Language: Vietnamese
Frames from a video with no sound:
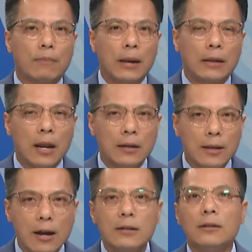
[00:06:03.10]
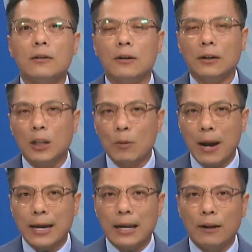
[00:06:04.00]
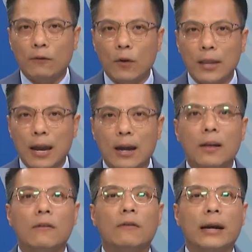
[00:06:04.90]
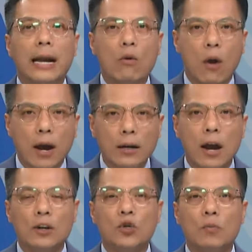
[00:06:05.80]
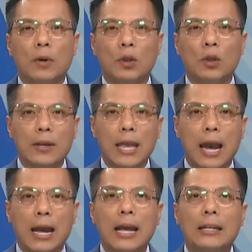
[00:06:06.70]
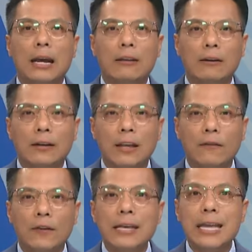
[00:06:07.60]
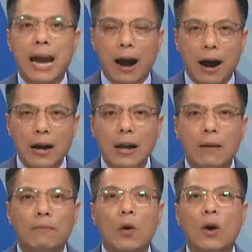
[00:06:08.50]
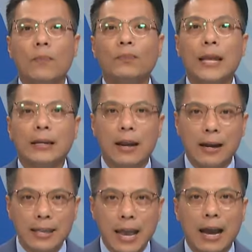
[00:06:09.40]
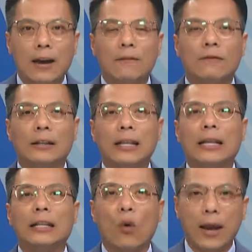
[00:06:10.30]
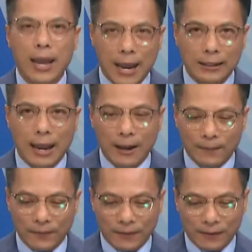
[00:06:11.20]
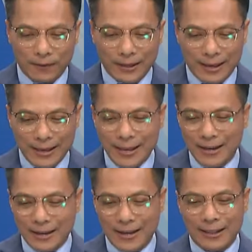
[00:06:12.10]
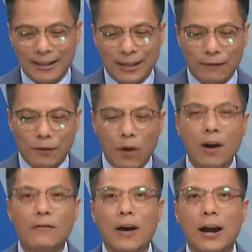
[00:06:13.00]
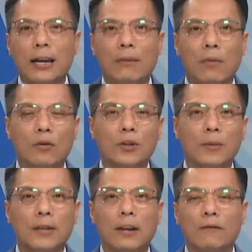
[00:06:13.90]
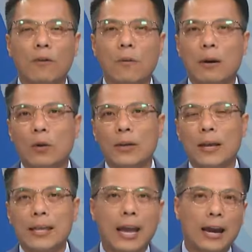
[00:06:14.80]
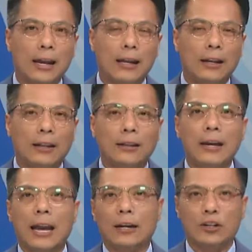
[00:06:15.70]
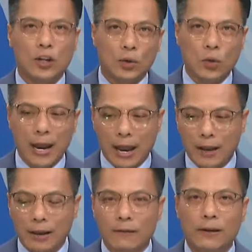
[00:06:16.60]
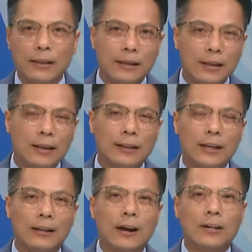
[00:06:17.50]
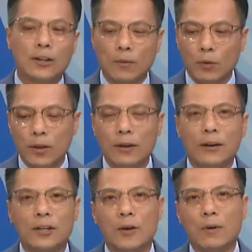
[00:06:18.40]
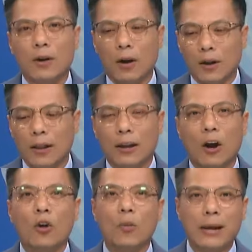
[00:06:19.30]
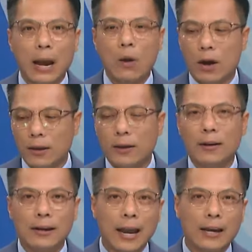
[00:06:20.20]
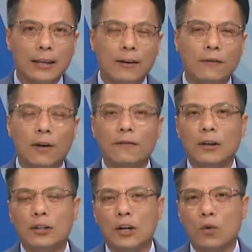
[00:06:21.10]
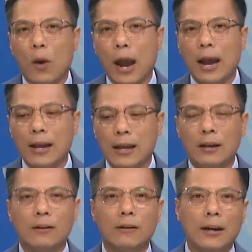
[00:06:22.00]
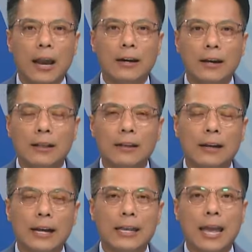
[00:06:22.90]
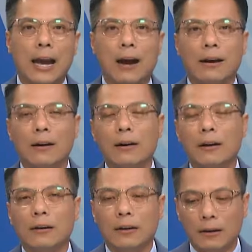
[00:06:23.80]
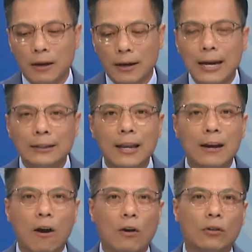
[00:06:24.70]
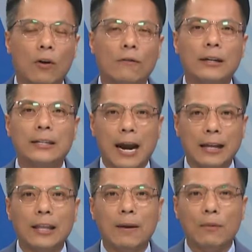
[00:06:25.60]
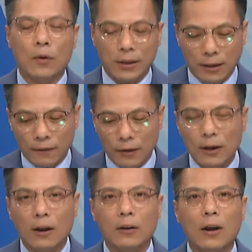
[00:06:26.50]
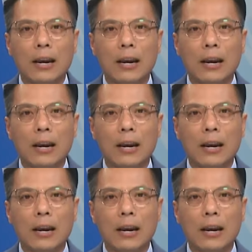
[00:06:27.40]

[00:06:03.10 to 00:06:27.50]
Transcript: biệt lớn nhất giữa tiểu bang California và các hóa đơn trung bình quốc gia là giữa chi phí nhà ở, bao gồm tiền nợ nhà và tiền thuê hàng tháng. Và dĩ nhiên thì thành phố Irvine là một trong những thành phố mà có giá nhà lên tới hàng triệu đô la và dĩ nhiên thì đời sống của những người sống ở đó nó cũng cao hơn những nơi khác chi phí về sức khỏe chưa kể đến những căn nhà ở ờ, nơi đắt tiền họ còn phải trả thêm một cái chi phí đó đó